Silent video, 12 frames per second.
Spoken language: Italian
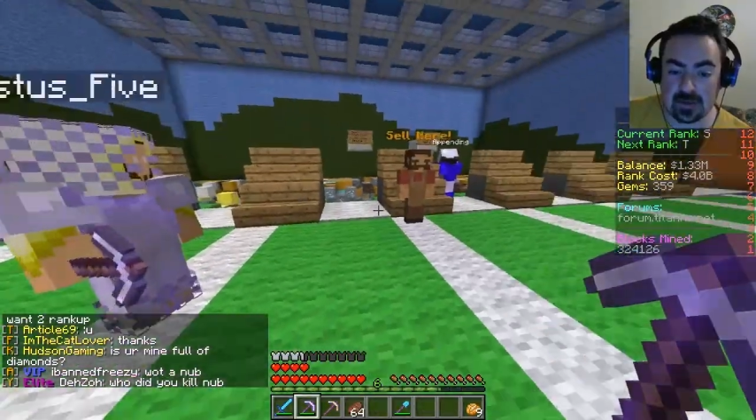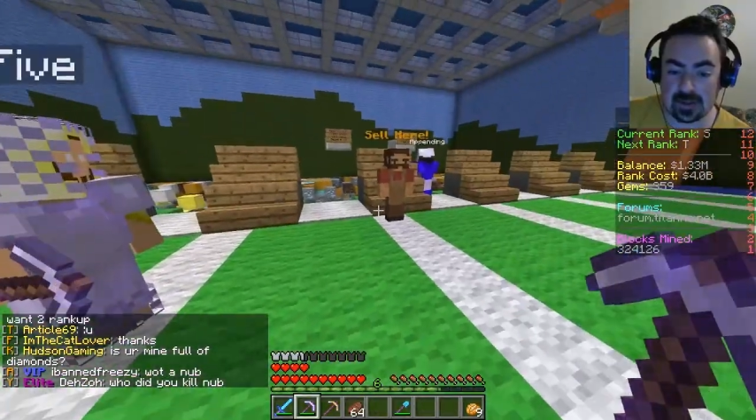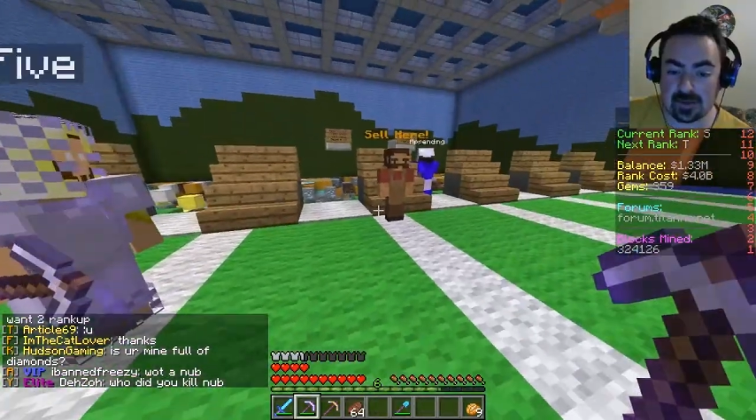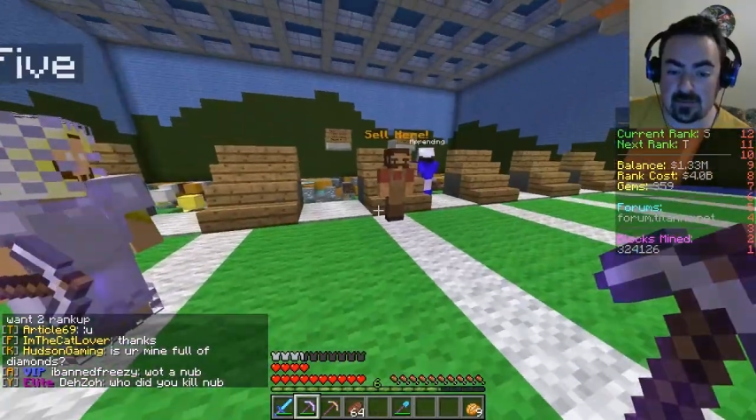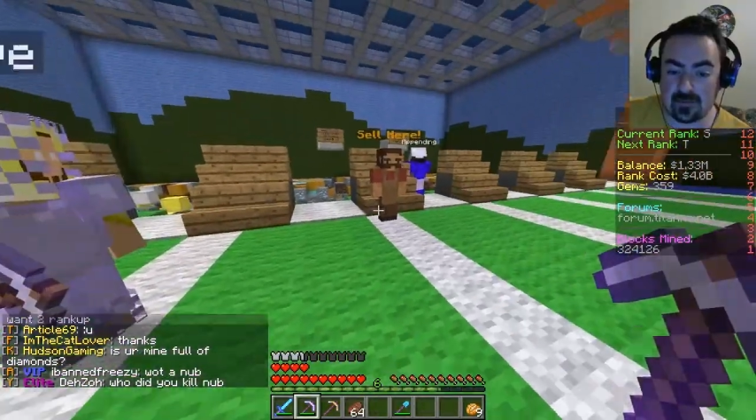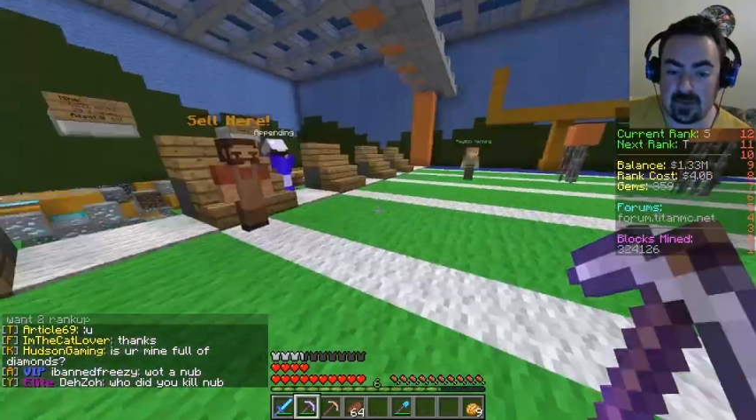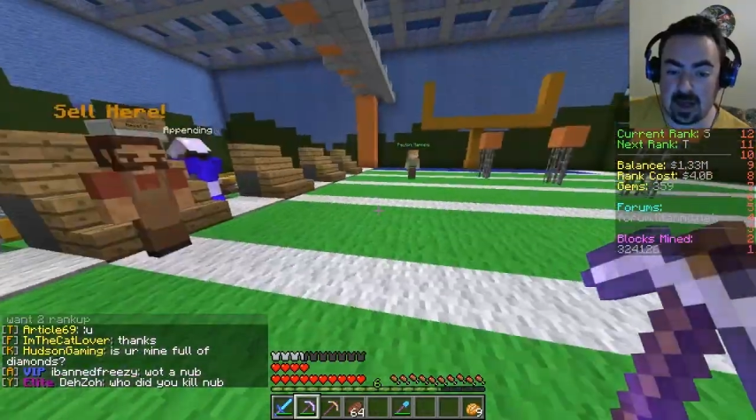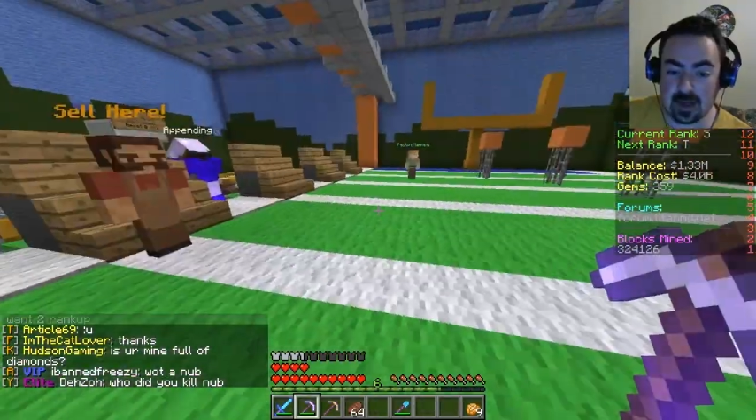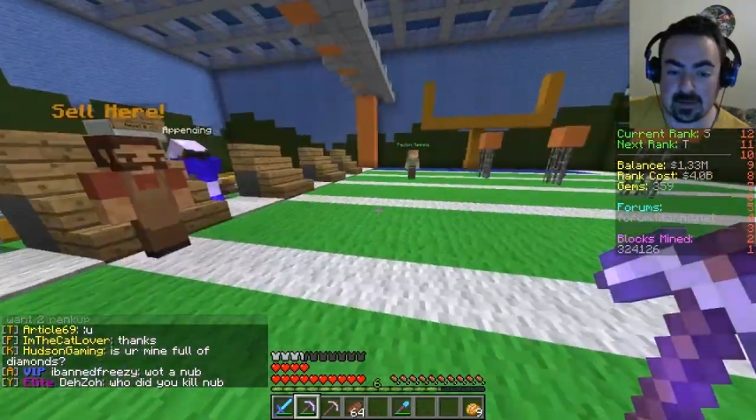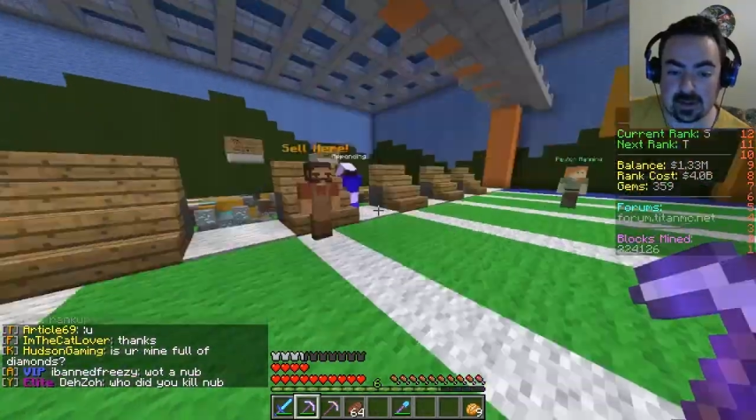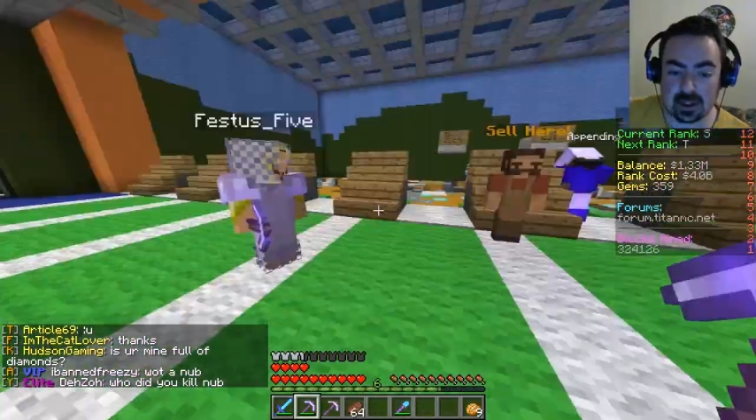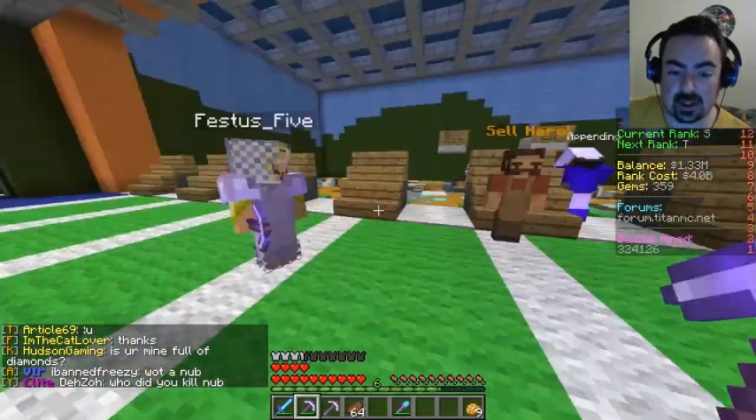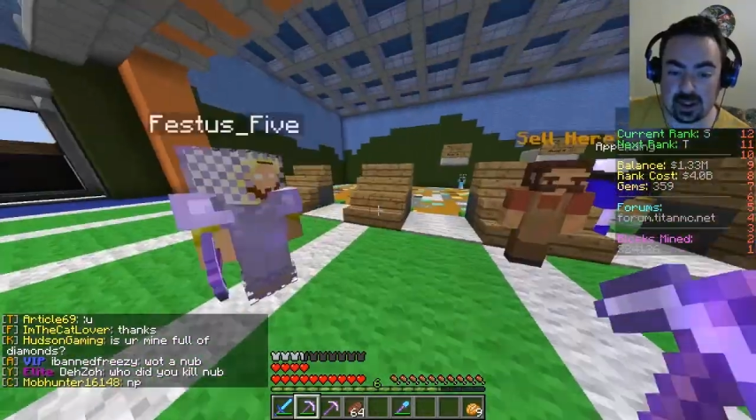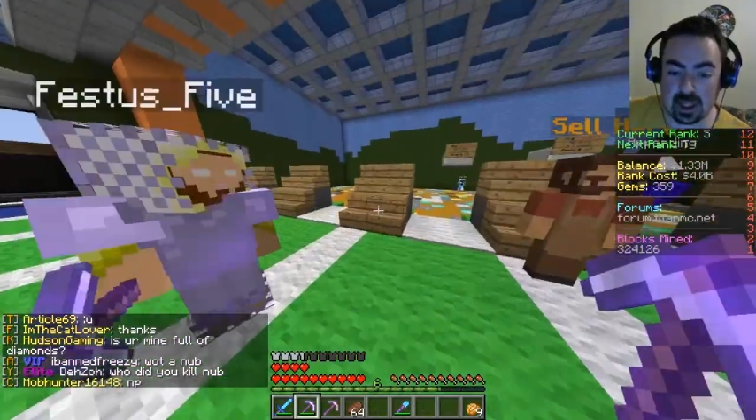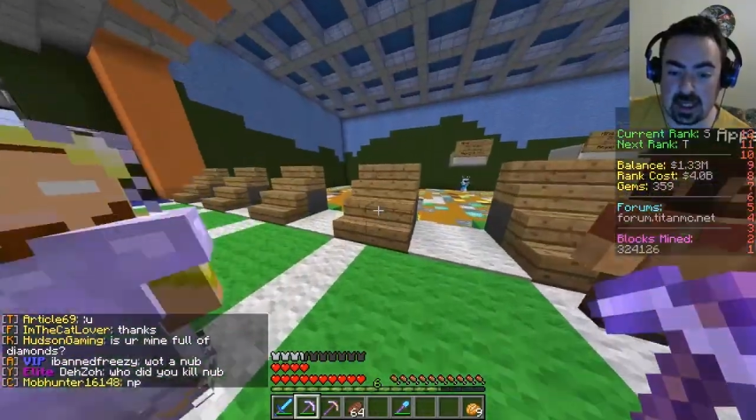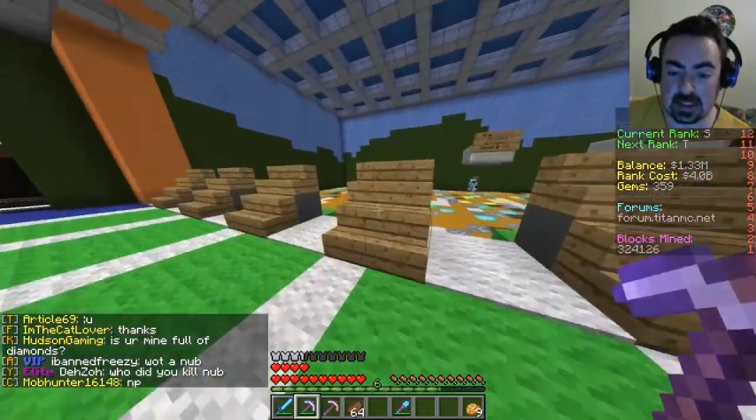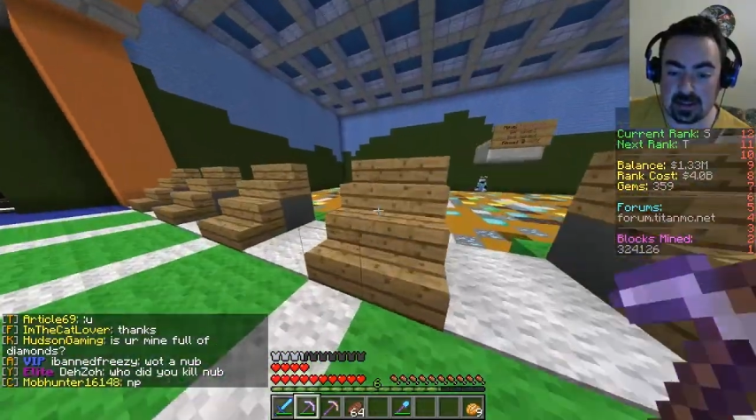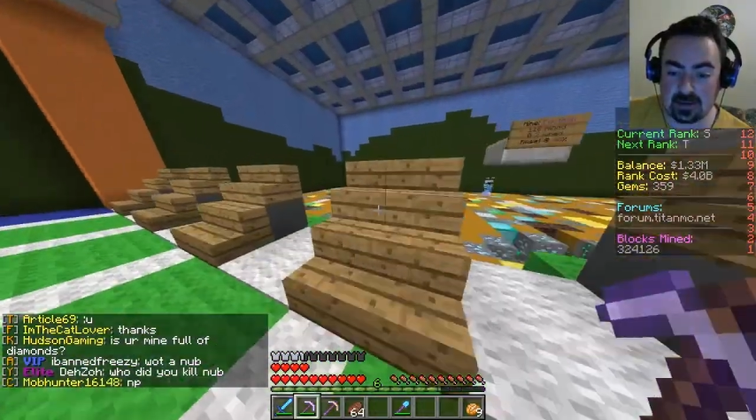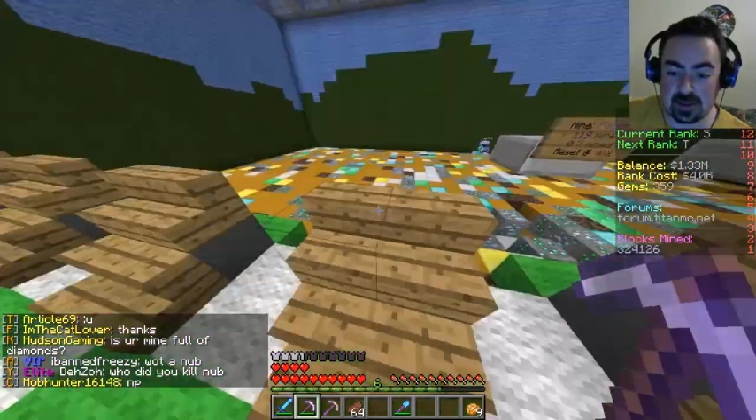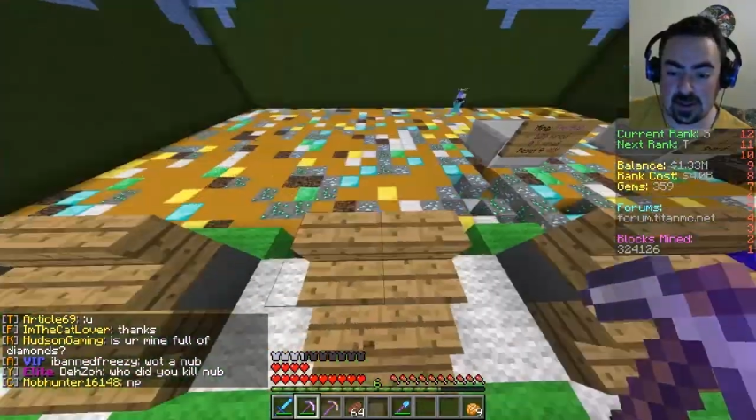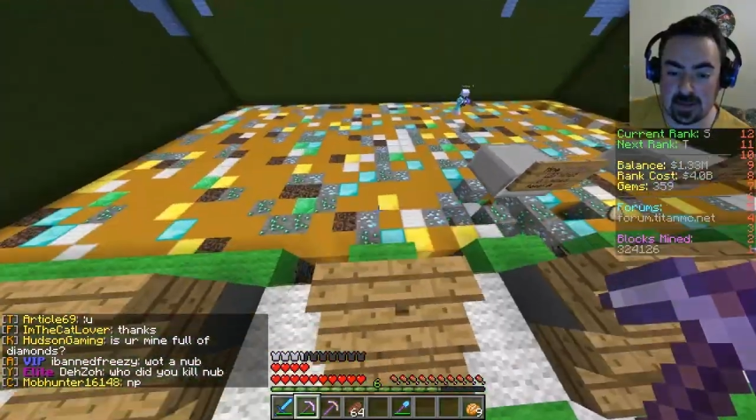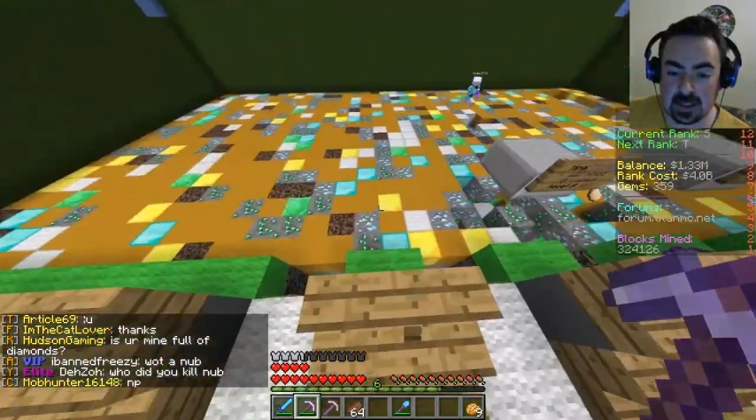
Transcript: face to fight, qui c'è gente Non so